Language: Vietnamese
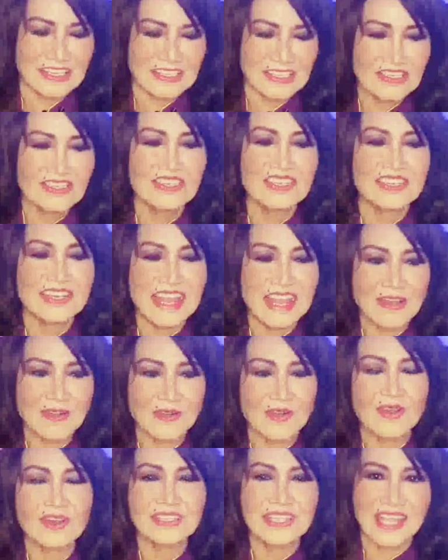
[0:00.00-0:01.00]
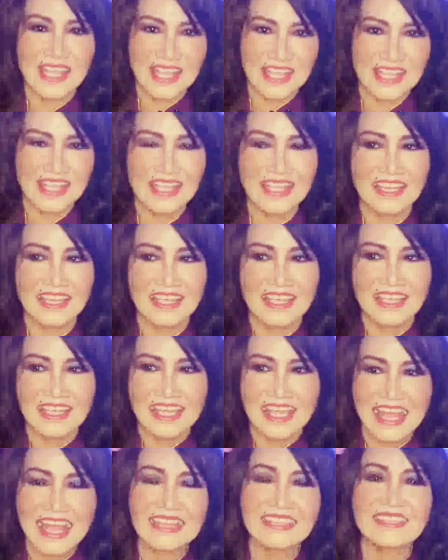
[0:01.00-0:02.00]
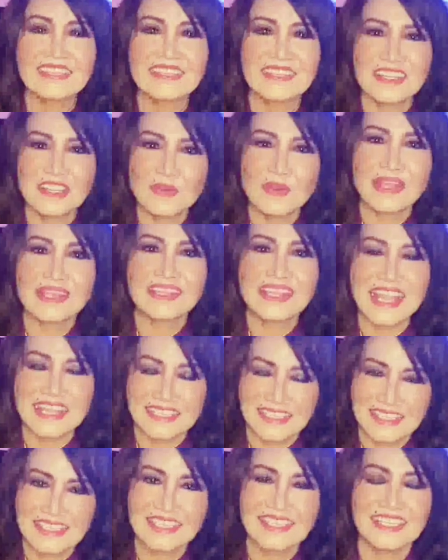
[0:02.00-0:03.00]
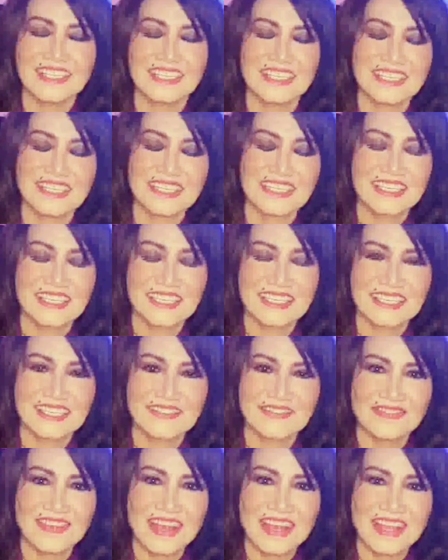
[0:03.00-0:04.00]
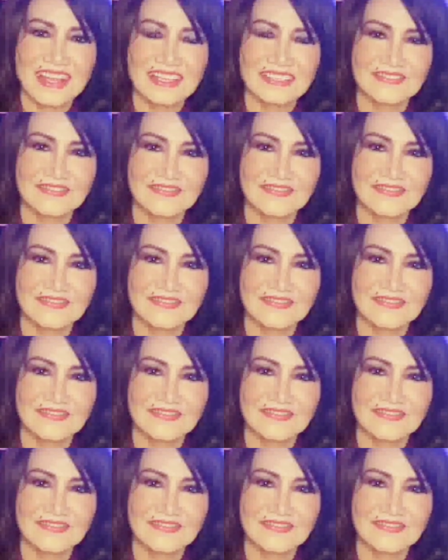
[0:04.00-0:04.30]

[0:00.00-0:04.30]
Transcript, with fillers: người nào có thể hát những cái loại nhạc gì và